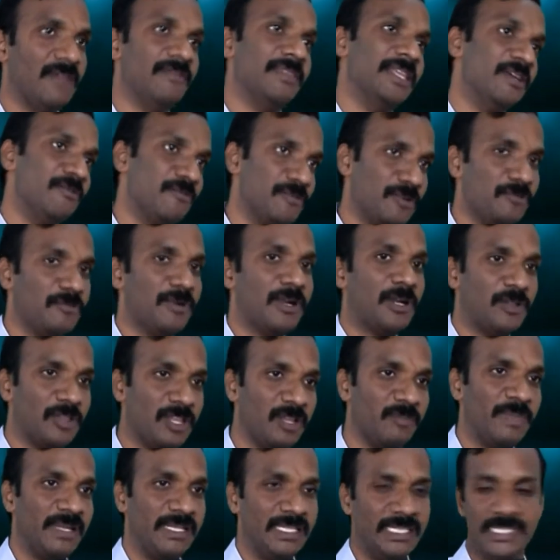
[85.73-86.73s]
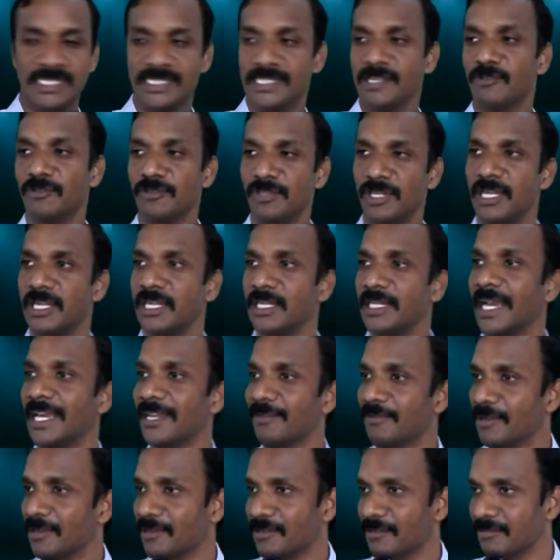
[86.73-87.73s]
ఆ దేవుడు వాడు పనిచేస్తే వద్దులేండి
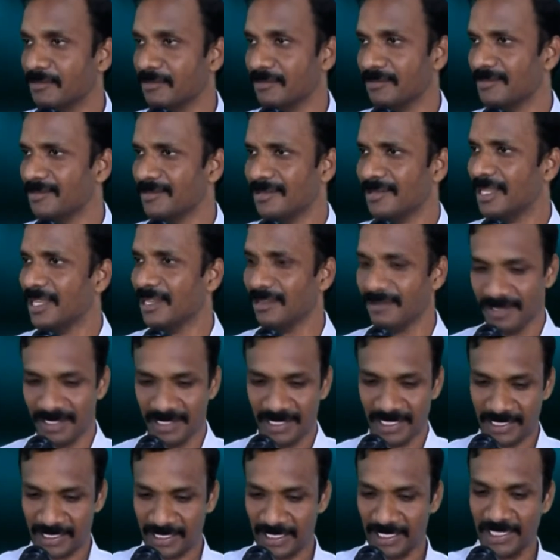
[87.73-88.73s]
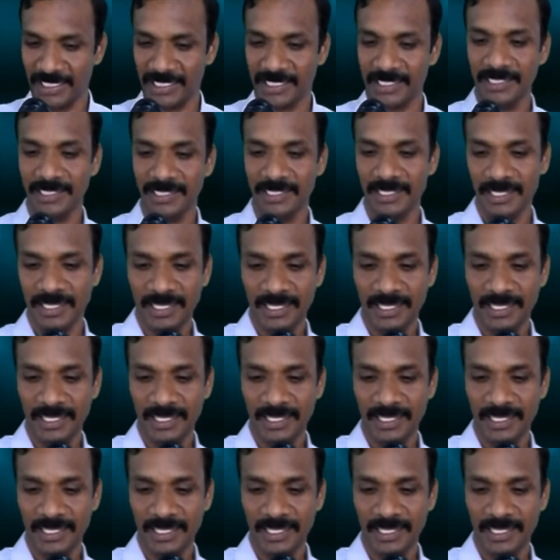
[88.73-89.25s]
కార్యం అంటున్నాం ఉదాహరణ కాదు ఇక్కడ వెళ్ళి